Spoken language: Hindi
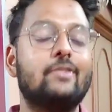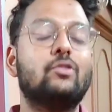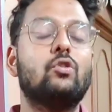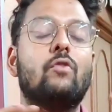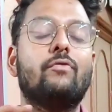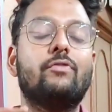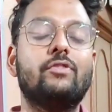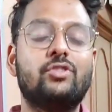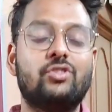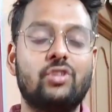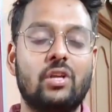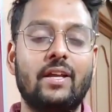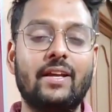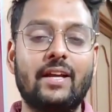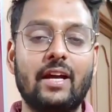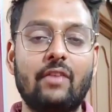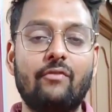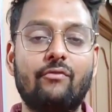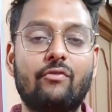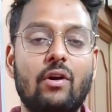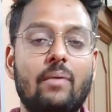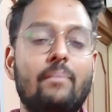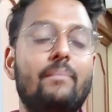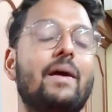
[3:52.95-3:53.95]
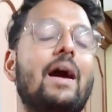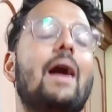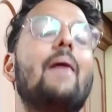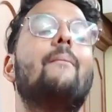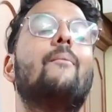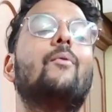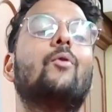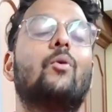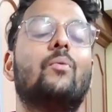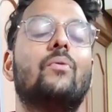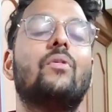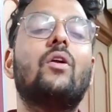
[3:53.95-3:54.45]
एज ऑफिशियली कंफर्म मैं
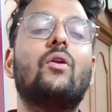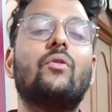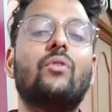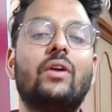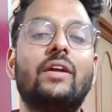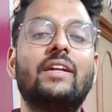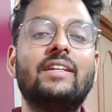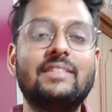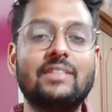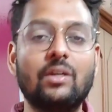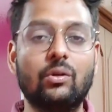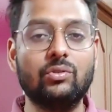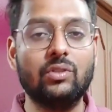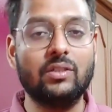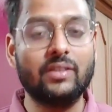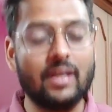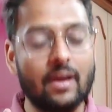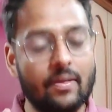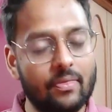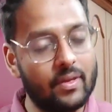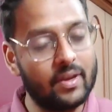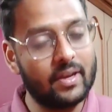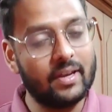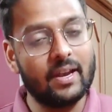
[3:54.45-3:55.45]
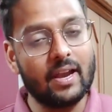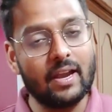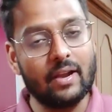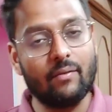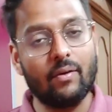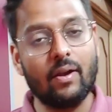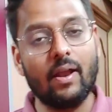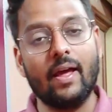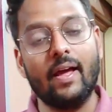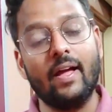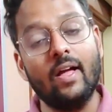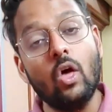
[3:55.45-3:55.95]
आप लोगों को बता रहा हूँ थर्टी थाउजेंड के अंदर ही रहने
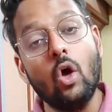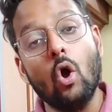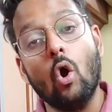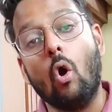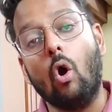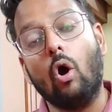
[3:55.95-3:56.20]
वाला है